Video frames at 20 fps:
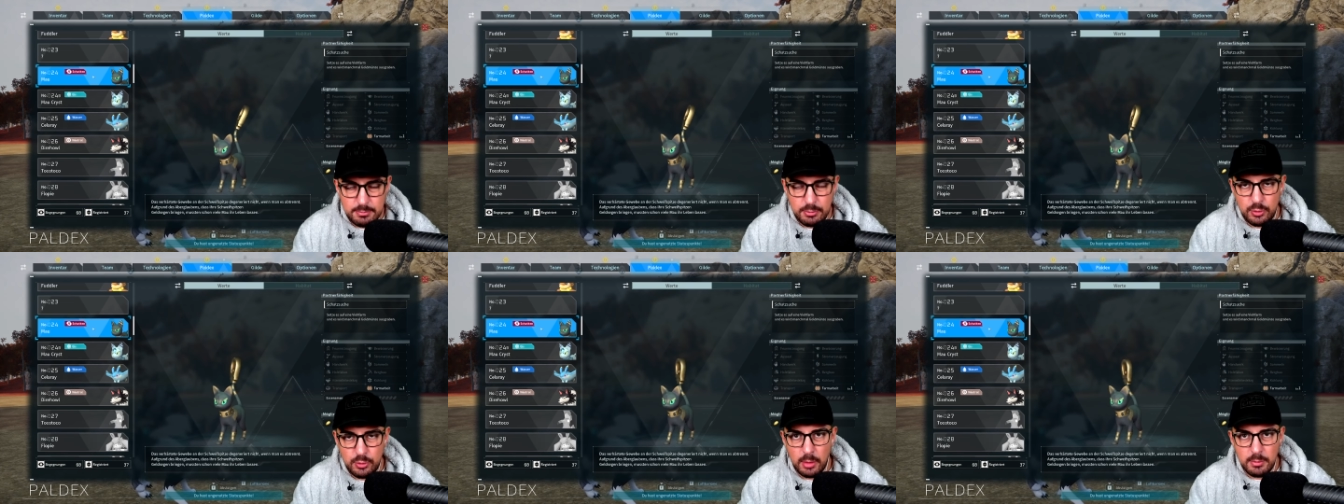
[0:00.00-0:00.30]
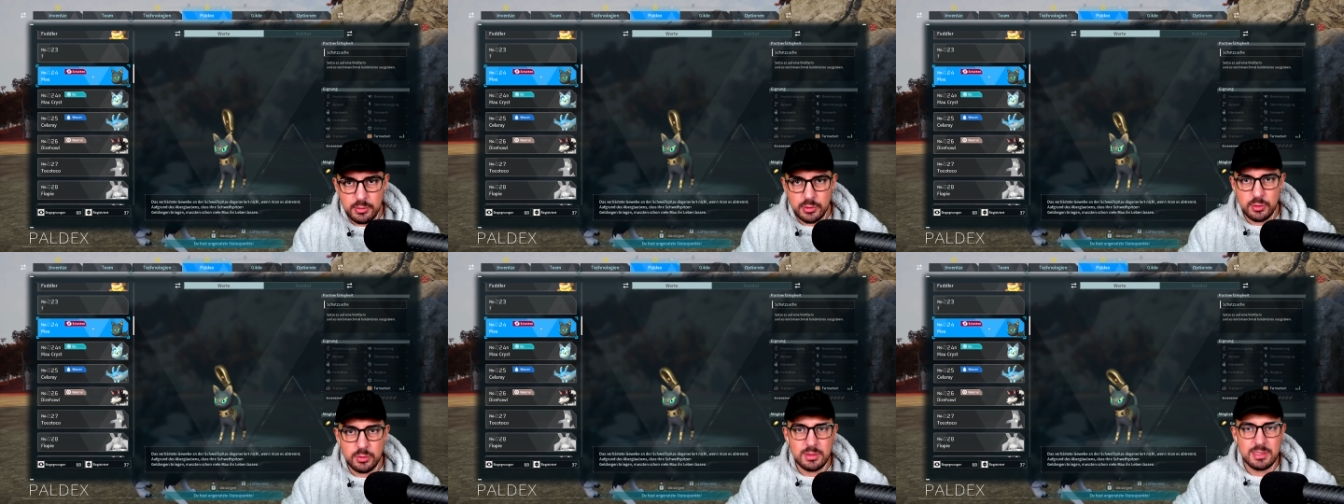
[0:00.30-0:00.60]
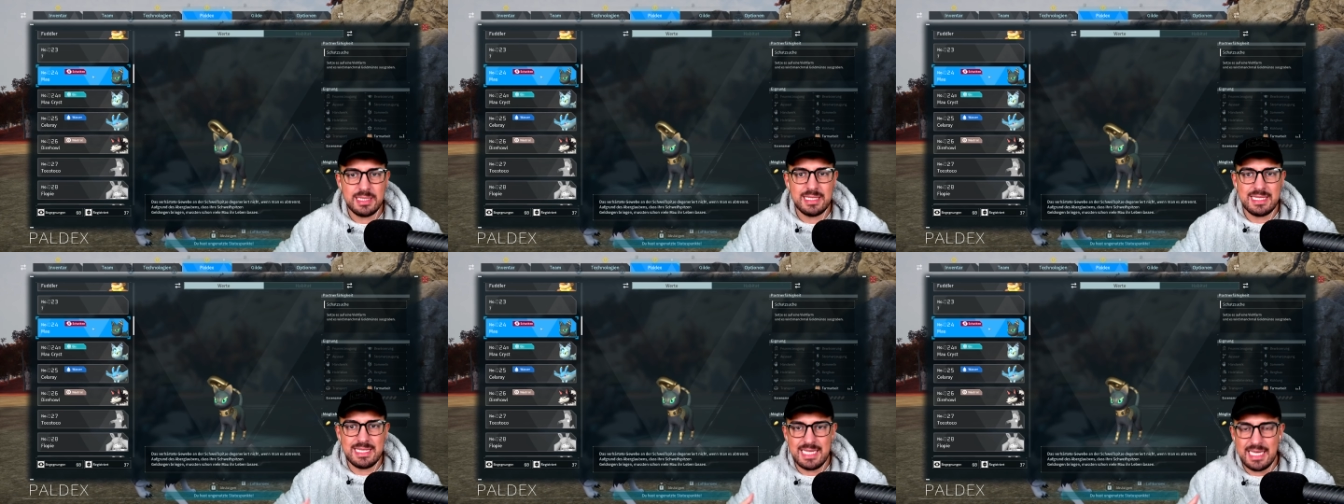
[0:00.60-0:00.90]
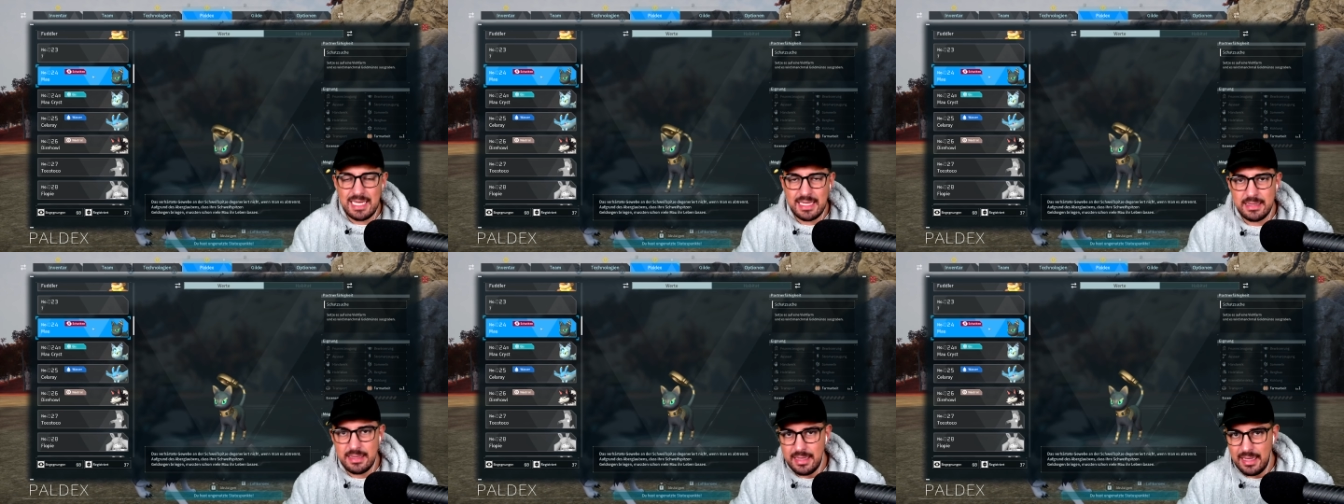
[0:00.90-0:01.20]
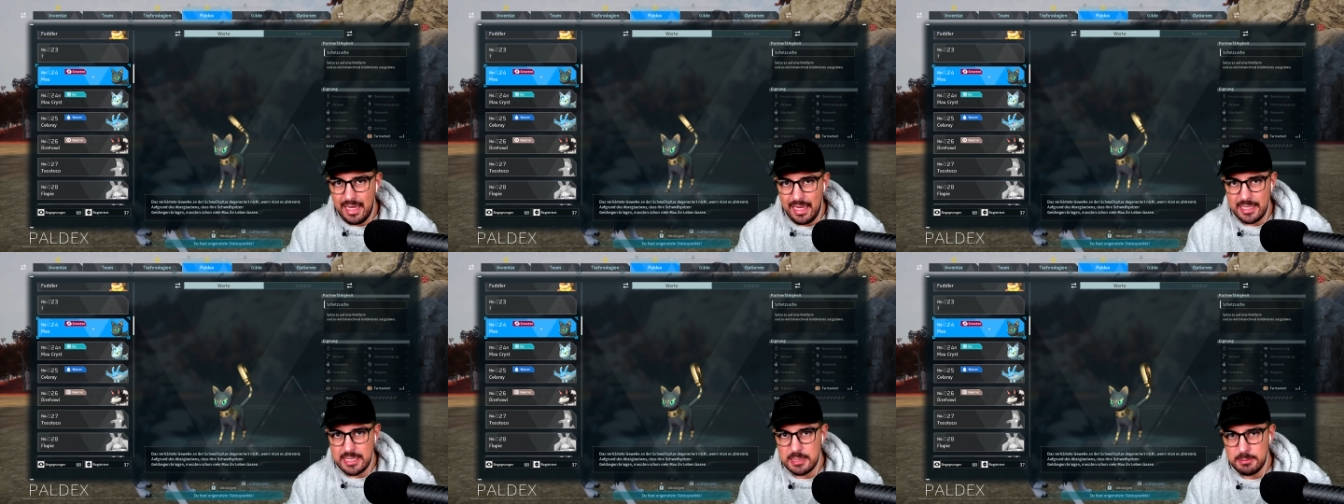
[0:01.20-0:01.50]
bekommst du 10
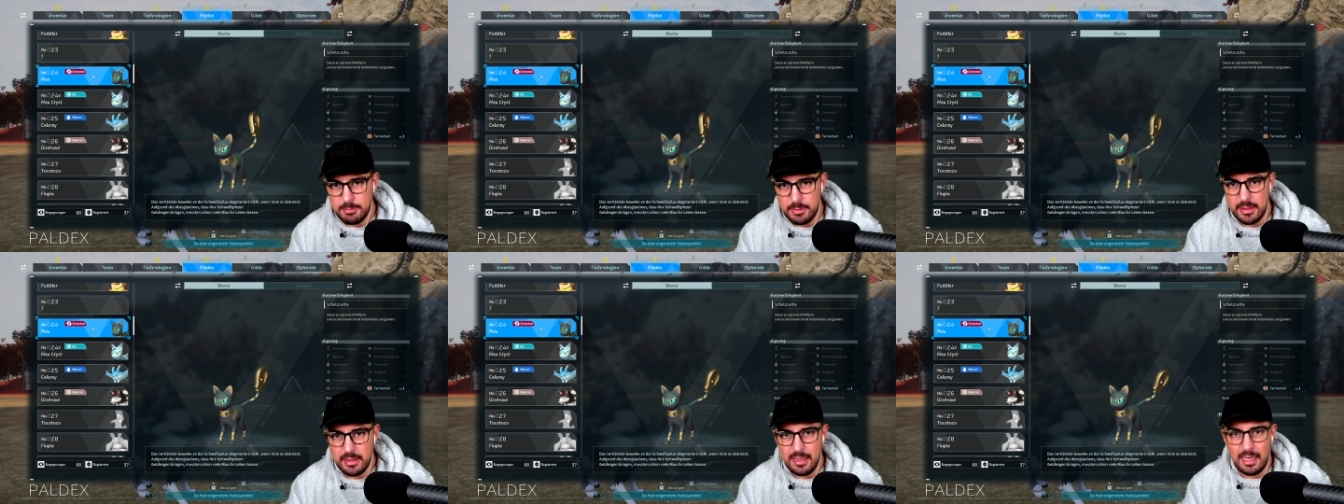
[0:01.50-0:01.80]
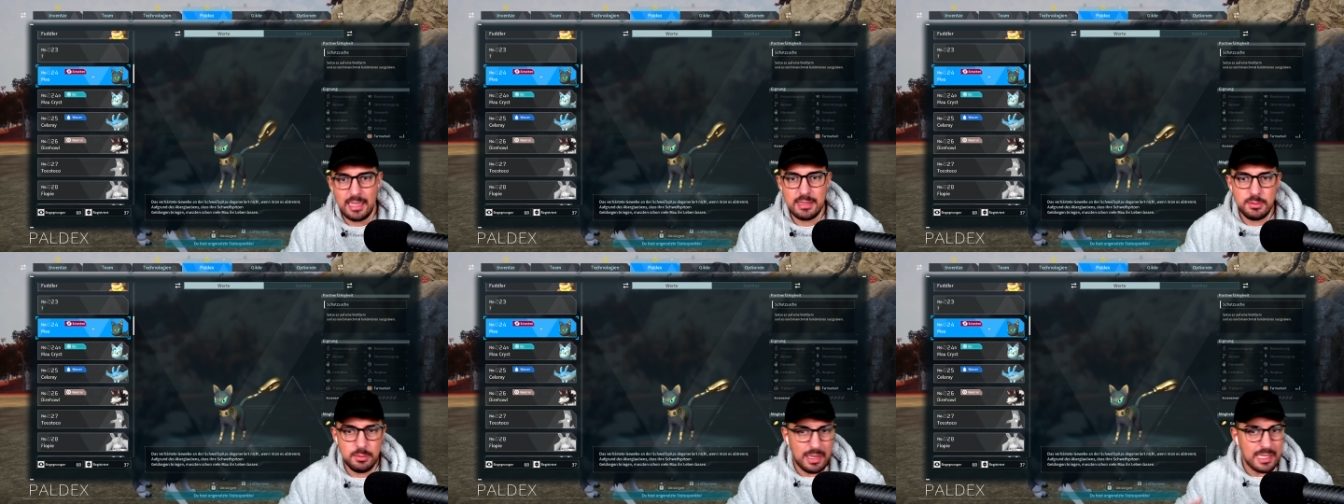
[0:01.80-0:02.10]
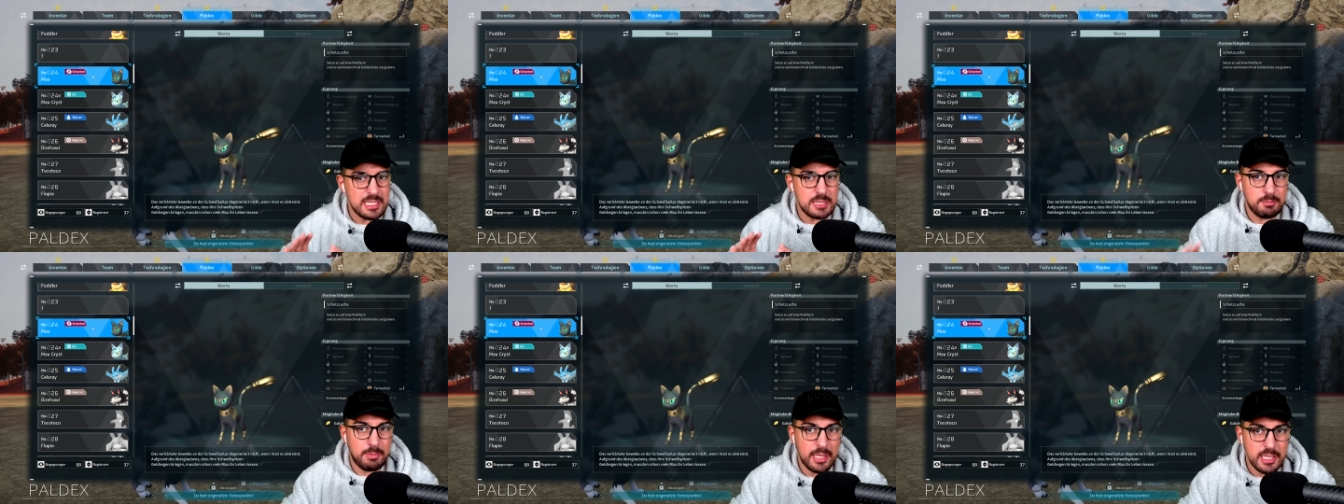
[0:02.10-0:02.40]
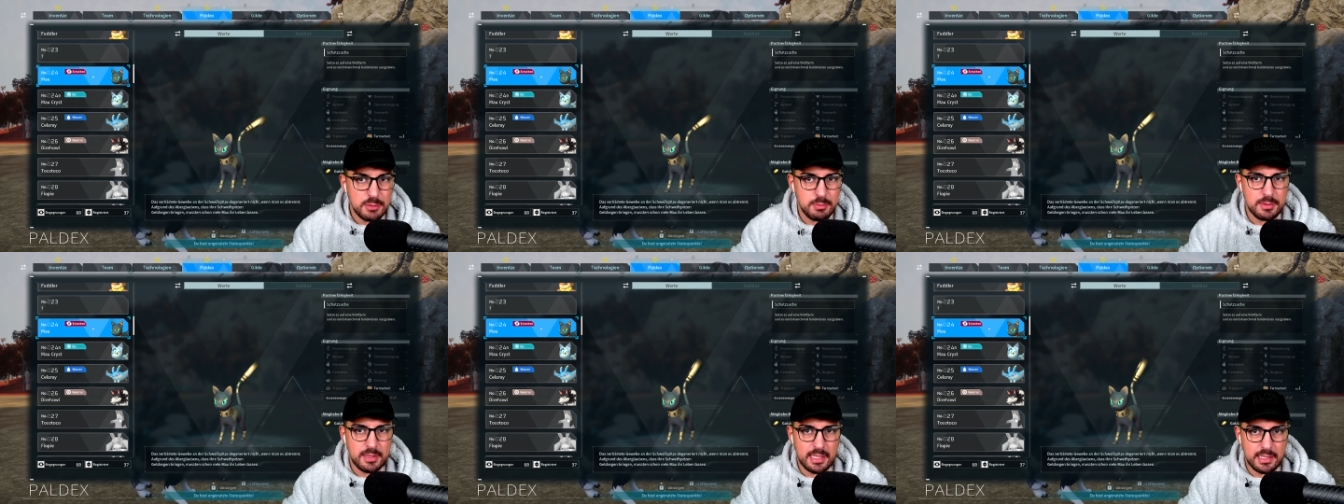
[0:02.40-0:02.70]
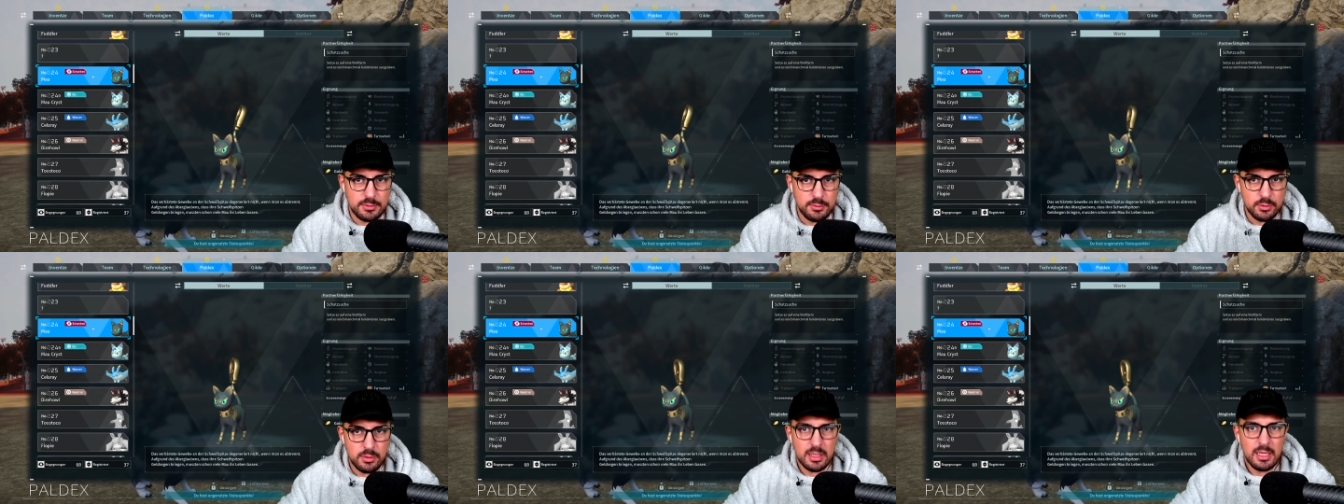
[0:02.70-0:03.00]
XP. Also als
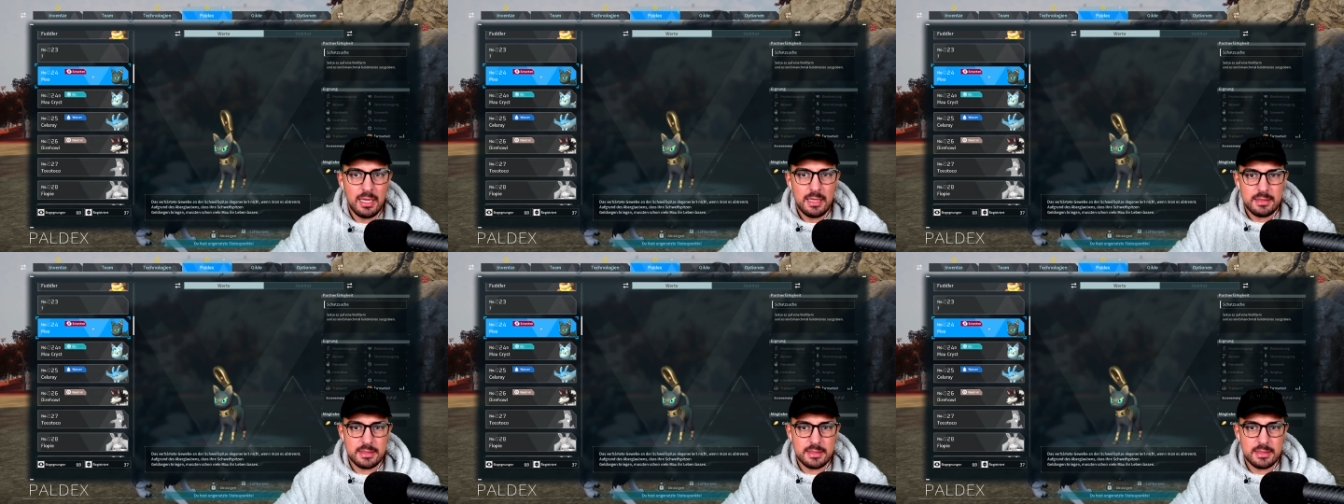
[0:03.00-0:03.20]
Beispielrechnung.